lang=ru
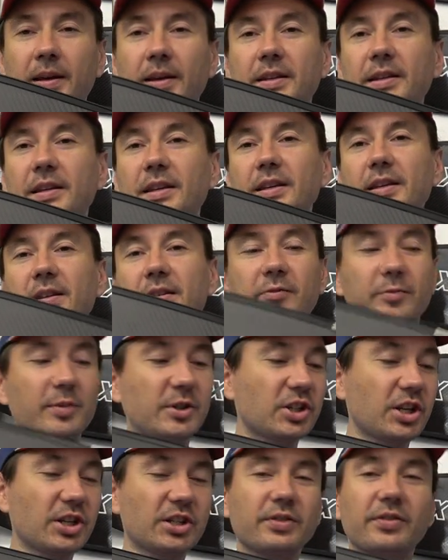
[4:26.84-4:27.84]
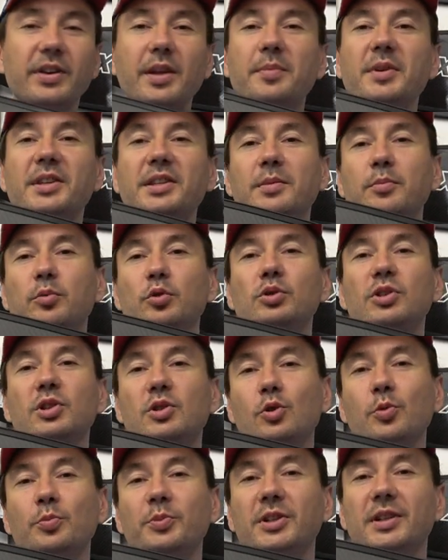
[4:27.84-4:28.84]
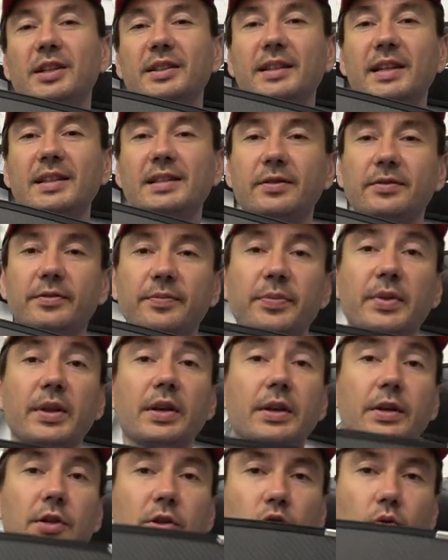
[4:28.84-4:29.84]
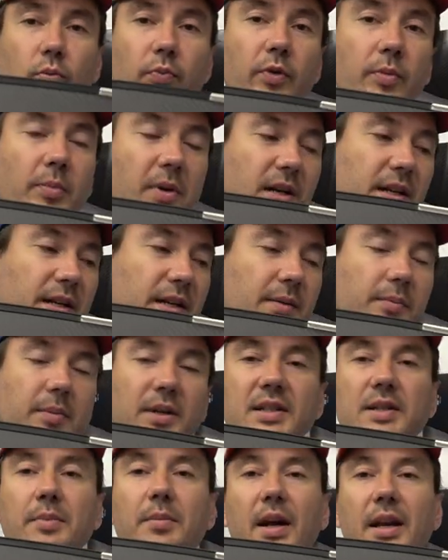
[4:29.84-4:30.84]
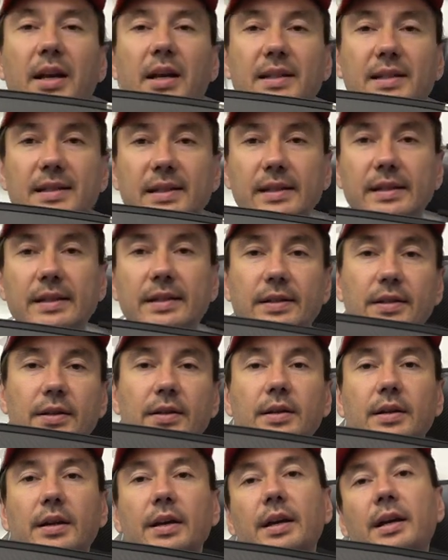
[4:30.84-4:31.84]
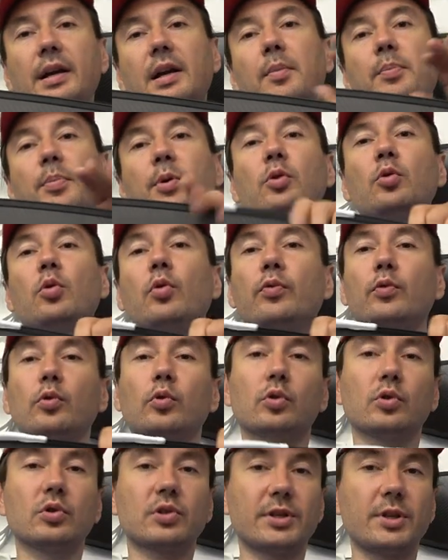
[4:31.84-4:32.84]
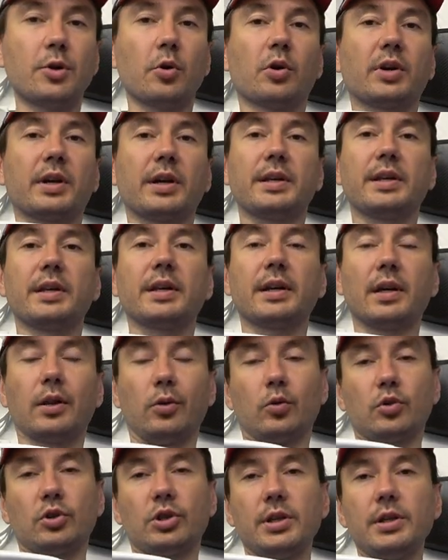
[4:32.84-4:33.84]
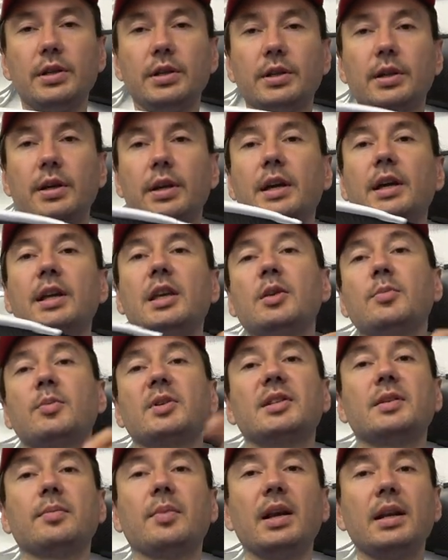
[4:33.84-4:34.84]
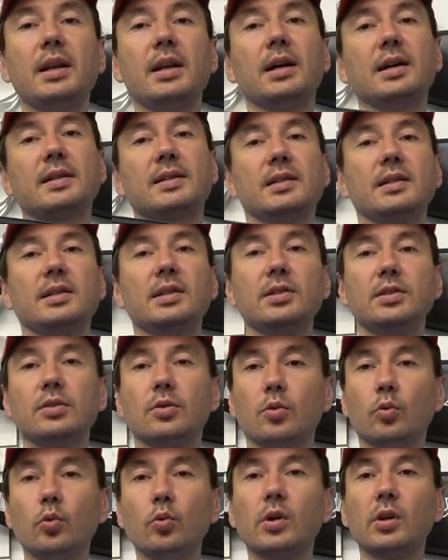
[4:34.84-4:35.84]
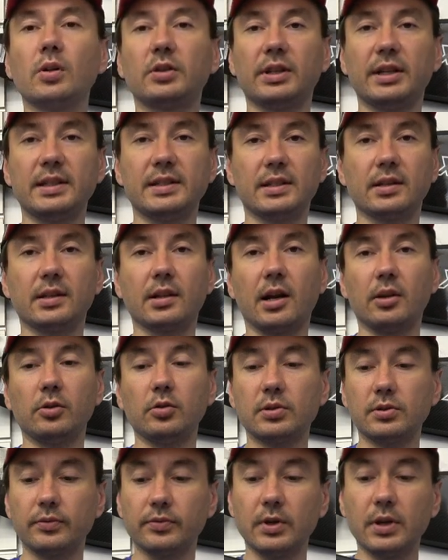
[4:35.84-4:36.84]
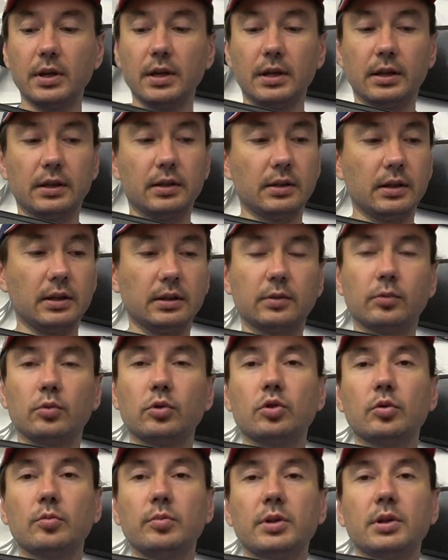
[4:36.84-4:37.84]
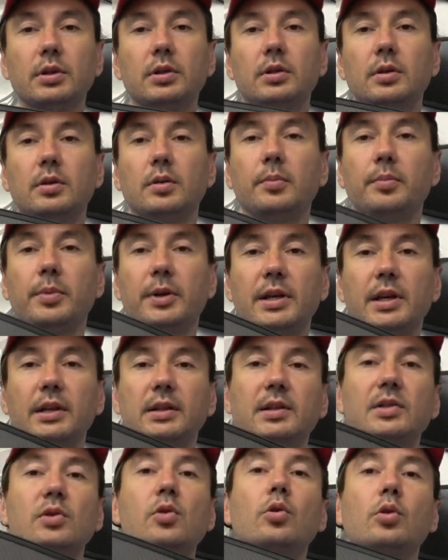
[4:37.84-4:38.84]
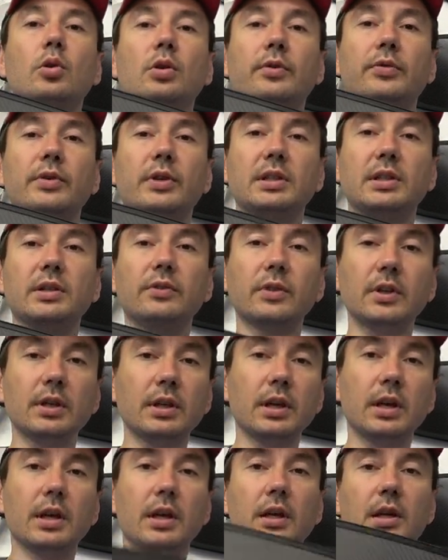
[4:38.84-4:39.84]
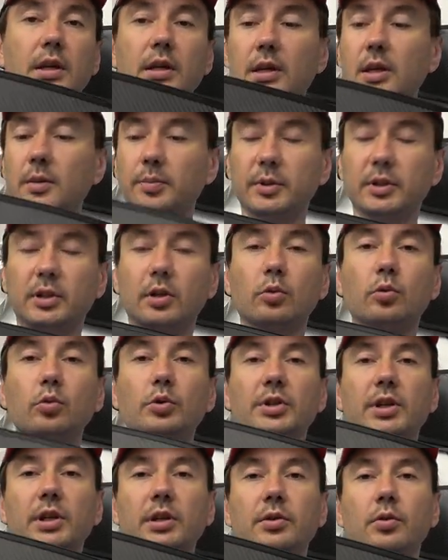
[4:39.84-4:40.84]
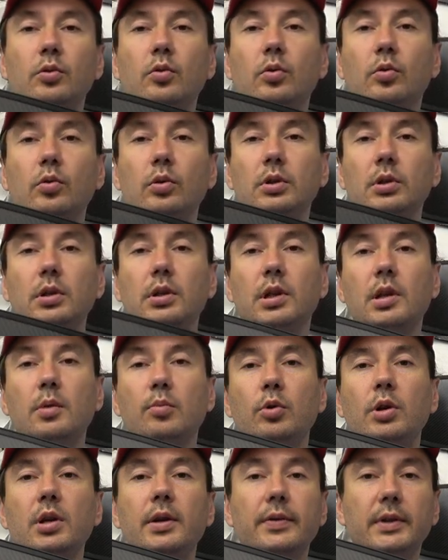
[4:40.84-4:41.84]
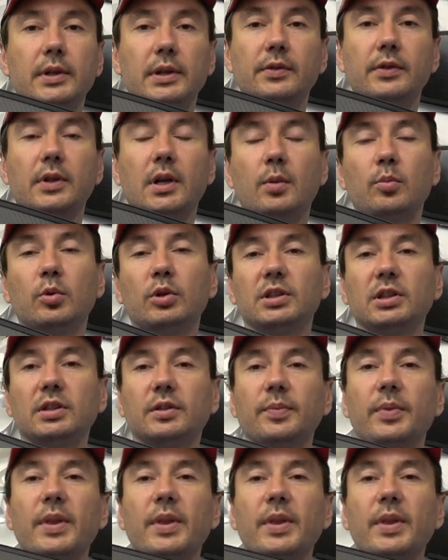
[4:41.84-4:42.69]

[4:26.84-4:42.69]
и в ближайшее время они будут доступны для тестов, чтобы вы могли максимально оценить компоновку с легкой калошей и максимально оценить угол 30 градусов для того, чтобы понять, насколько он эффективный и под какую технику он наиболее эффективно работает.